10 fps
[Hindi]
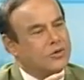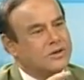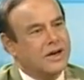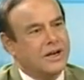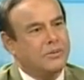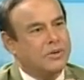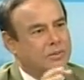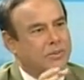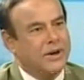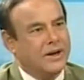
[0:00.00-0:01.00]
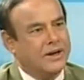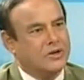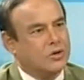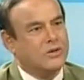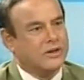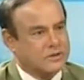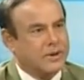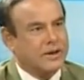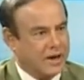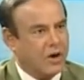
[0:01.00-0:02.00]
उस गरीब कंपनी ने जो
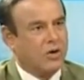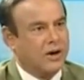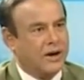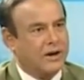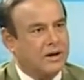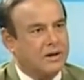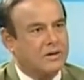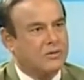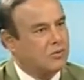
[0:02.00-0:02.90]
इन्वेस्टमेंट किया हो गया जी हाँ।